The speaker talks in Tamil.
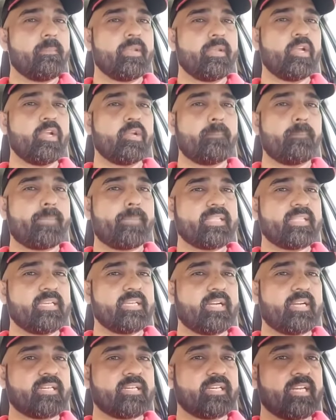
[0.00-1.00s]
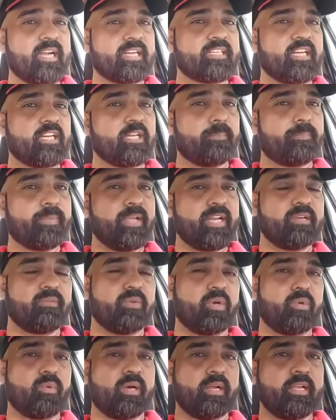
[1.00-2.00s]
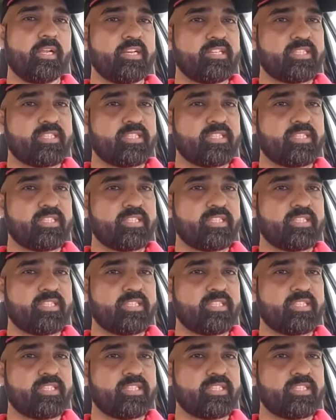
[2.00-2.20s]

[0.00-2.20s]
மீண்டும் பதினான்கு நாட்களுக்கு பிறகு வருவார்